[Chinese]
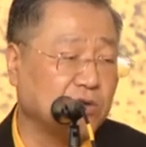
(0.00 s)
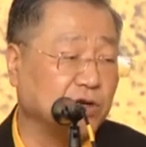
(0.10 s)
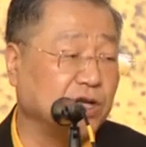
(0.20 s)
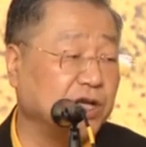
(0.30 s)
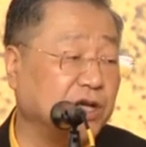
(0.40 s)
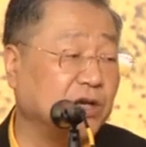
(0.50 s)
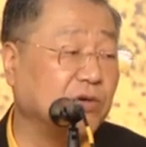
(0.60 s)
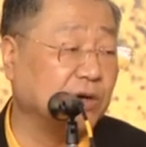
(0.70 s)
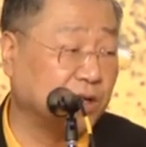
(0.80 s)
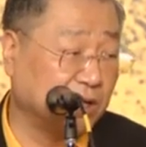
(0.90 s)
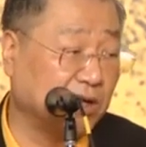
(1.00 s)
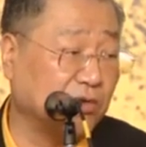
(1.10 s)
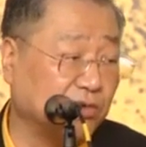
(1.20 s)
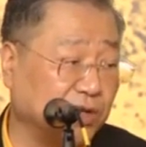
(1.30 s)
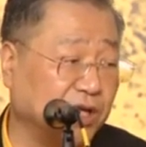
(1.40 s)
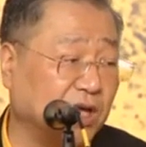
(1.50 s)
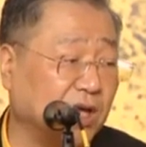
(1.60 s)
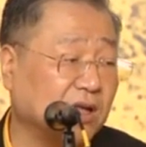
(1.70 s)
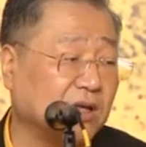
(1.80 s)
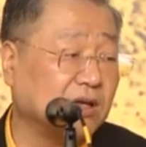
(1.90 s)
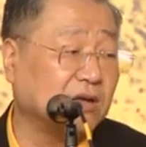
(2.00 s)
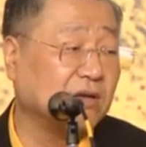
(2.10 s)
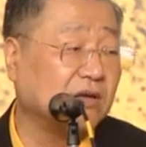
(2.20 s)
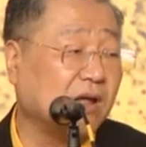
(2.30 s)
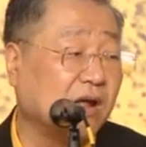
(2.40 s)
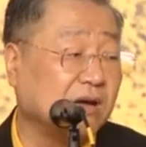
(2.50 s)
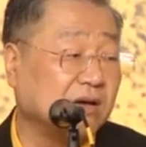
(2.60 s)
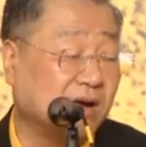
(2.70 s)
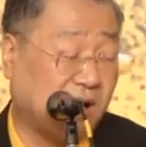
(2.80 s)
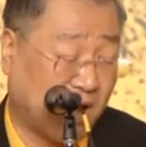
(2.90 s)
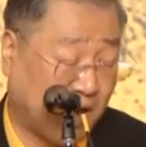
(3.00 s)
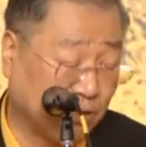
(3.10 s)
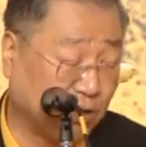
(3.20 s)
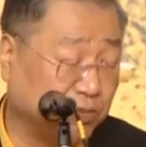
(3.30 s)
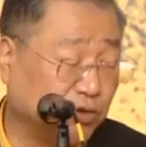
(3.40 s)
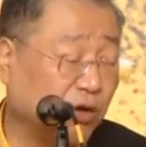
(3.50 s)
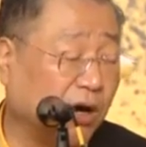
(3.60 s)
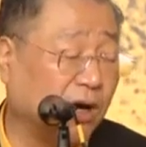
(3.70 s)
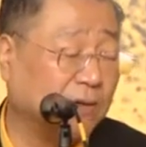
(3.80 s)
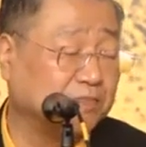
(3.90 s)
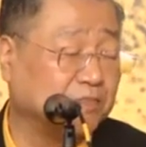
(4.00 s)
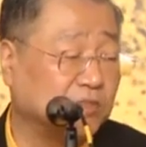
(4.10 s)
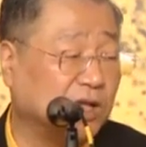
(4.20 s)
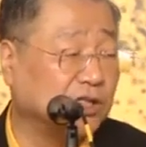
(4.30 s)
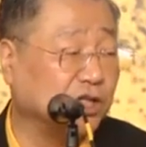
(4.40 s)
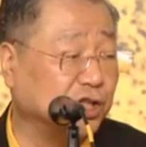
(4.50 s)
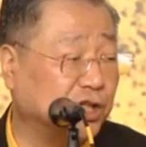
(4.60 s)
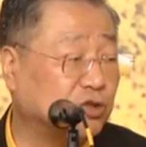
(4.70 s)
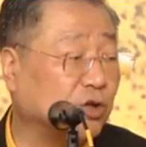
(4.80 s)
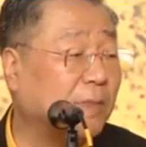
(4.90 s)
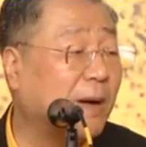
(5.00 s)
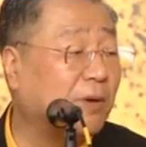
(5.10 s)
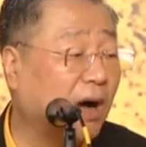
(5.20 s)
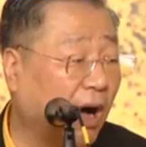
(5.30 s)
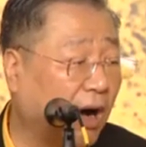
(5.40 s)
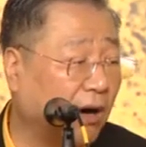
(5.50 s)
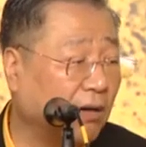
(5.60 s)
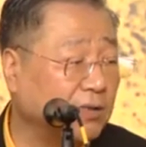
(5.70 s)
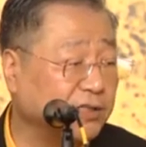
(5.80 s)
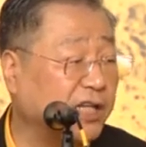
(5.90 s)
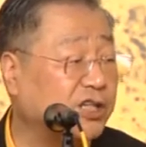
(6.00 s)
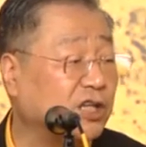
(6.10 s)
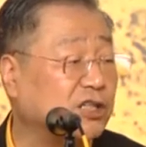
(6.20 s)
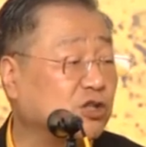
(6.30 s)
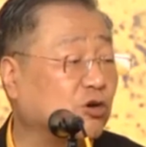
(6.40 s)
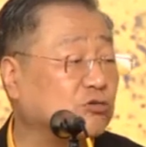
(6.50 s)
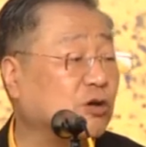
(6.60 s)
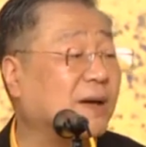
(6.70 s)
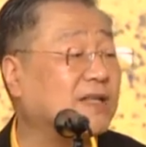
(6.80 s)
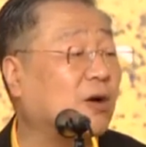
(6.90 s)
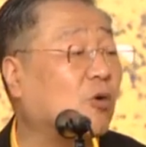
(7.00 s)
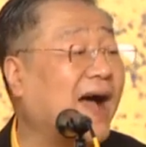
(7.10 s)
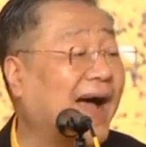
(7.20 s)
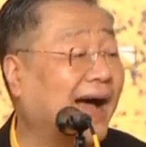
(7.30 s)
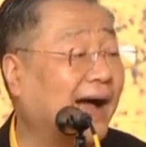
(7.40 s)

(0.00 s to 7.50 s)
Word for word: 父，所以我可以告诉你，还算不错。但是你的嘴巴不好，年轻的时候嘴巴太坏。